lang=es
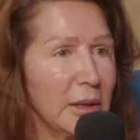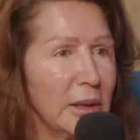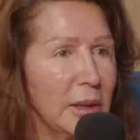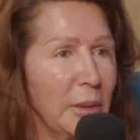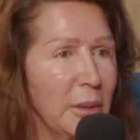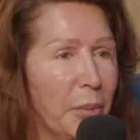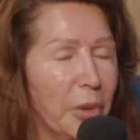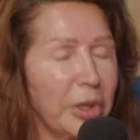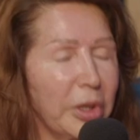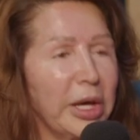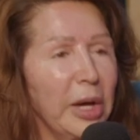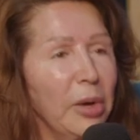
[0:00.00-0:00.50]

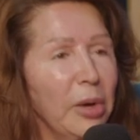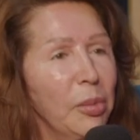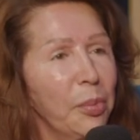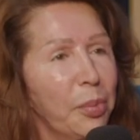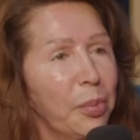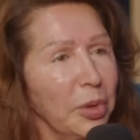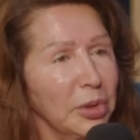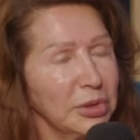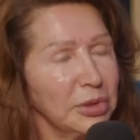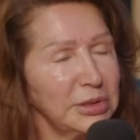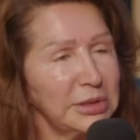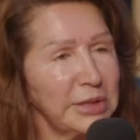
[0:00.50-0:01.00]
Porque es un
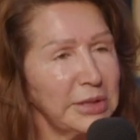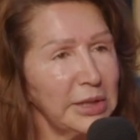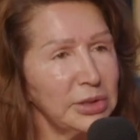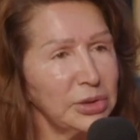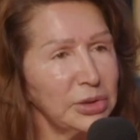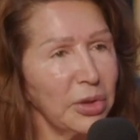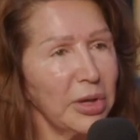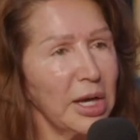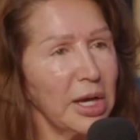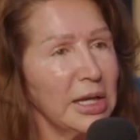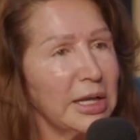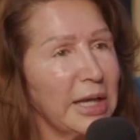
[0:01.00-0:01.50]

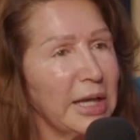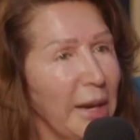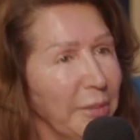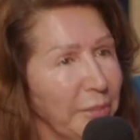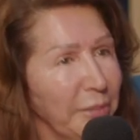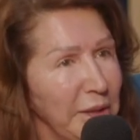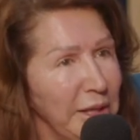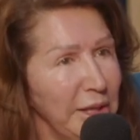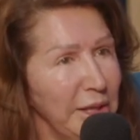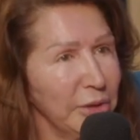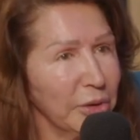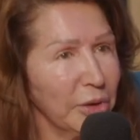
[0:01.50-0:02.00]
proceso en el
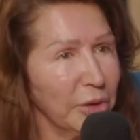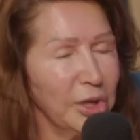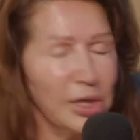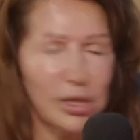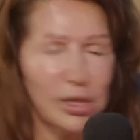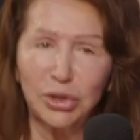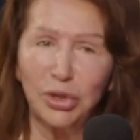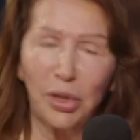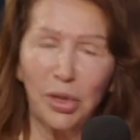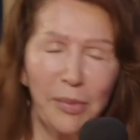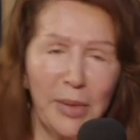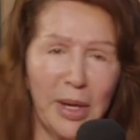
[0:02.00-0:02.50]
camino.
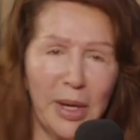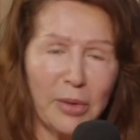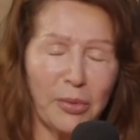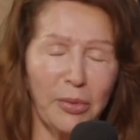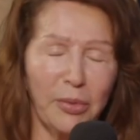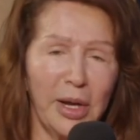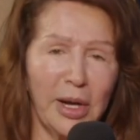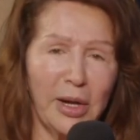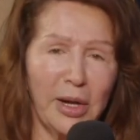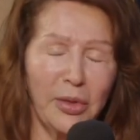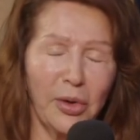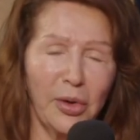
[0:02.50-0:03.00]
Yo me
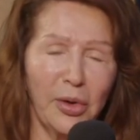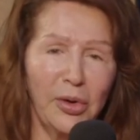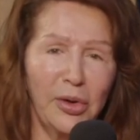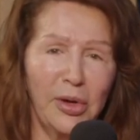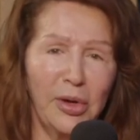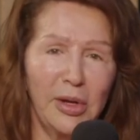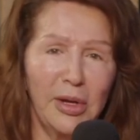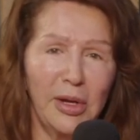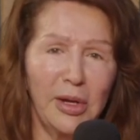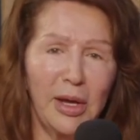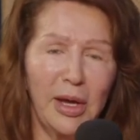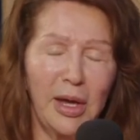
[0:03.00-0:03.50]
acuerdo,
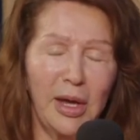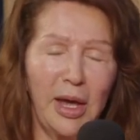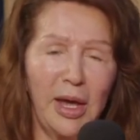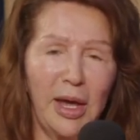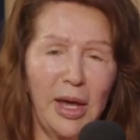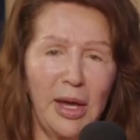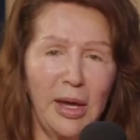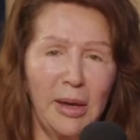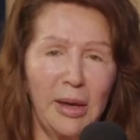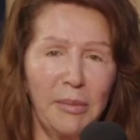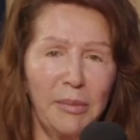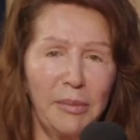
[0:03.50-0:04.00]

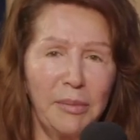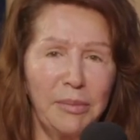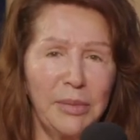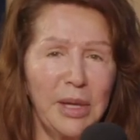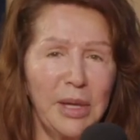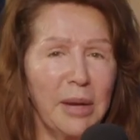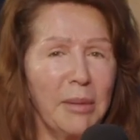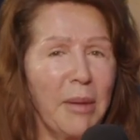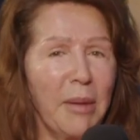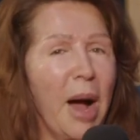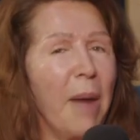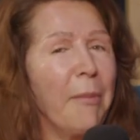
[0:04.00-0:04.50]
eh, mi
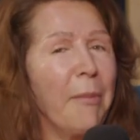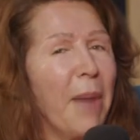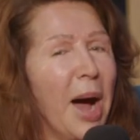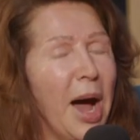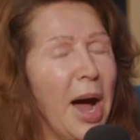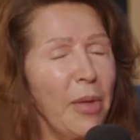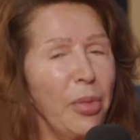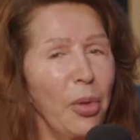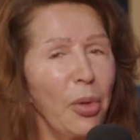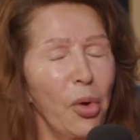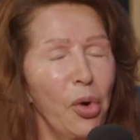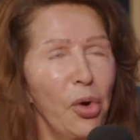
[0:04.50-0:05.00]
hermano
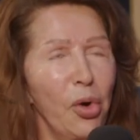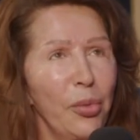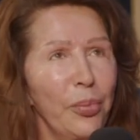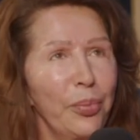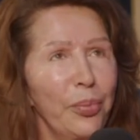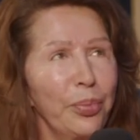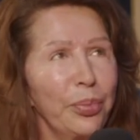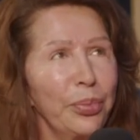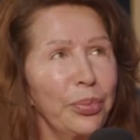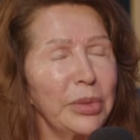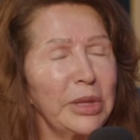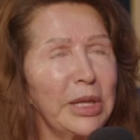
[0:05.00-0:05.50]
amado,
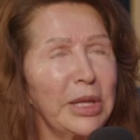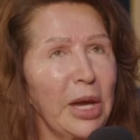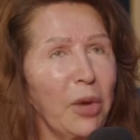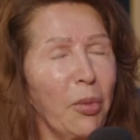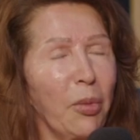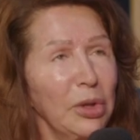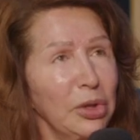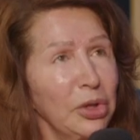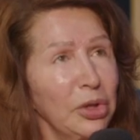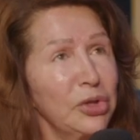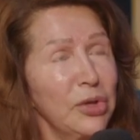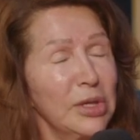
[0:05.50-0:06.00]
que
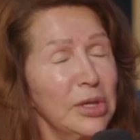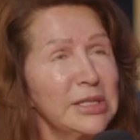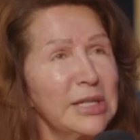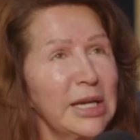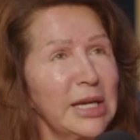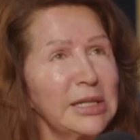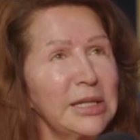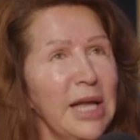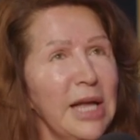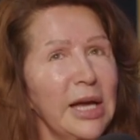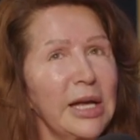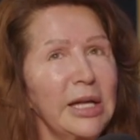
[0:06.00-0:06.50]
cuando yo
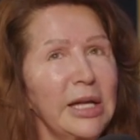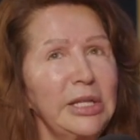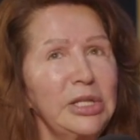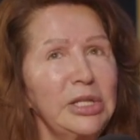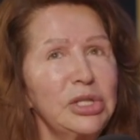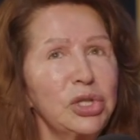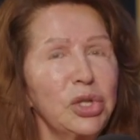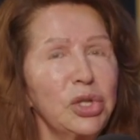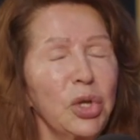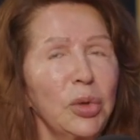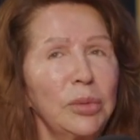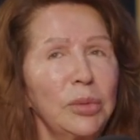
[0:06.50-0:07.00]
acepté a
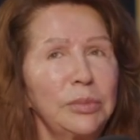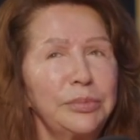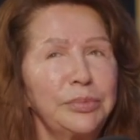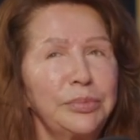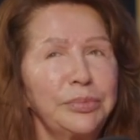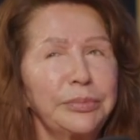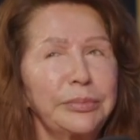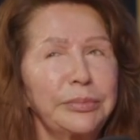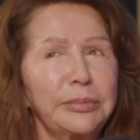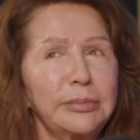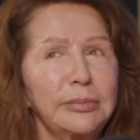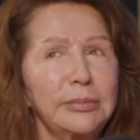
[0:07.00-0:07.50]
Cristo,
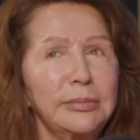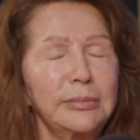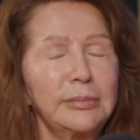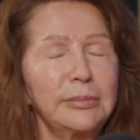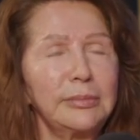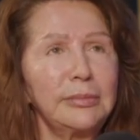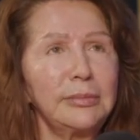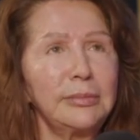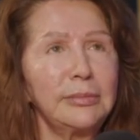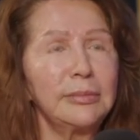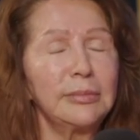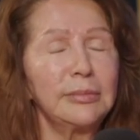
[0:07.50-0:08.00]

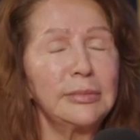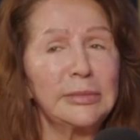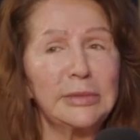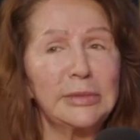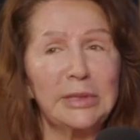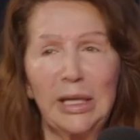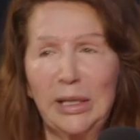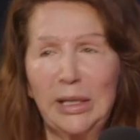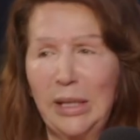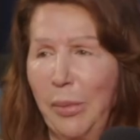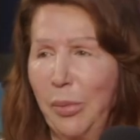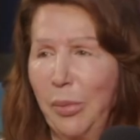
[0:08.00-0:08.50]

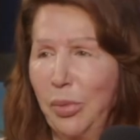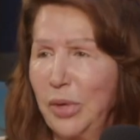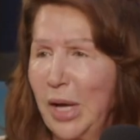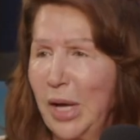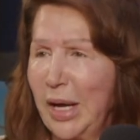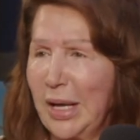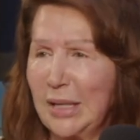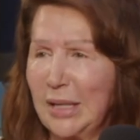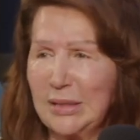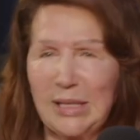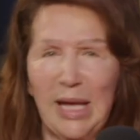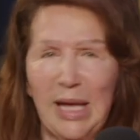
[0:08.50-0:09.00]
teníamos
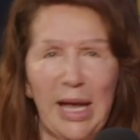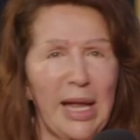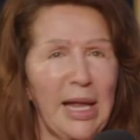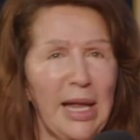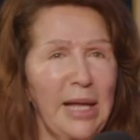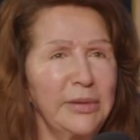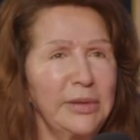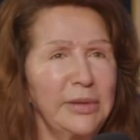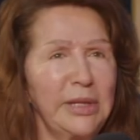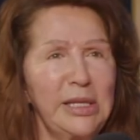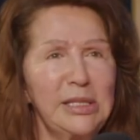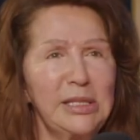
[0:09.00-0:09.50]
una casa
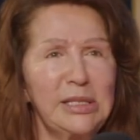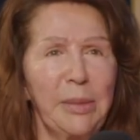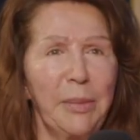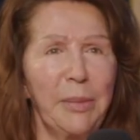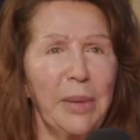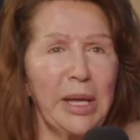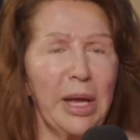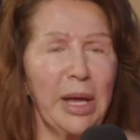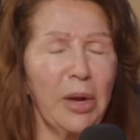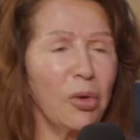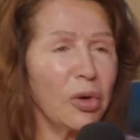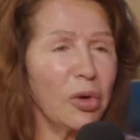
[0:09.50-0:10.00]
grandísima
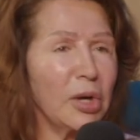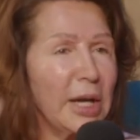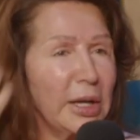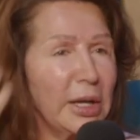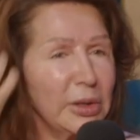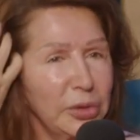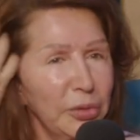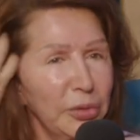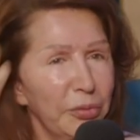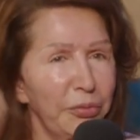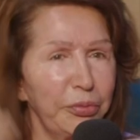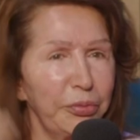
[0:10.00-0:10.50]
allá en
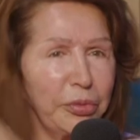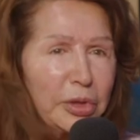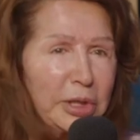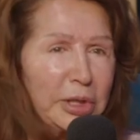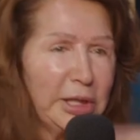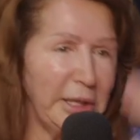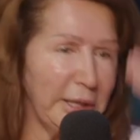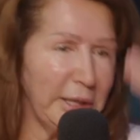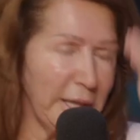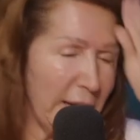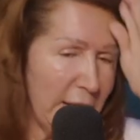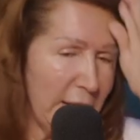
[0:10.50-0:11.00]
Orlando, en
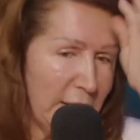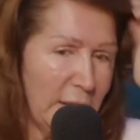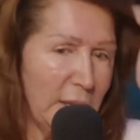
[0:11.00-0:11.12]
Florida,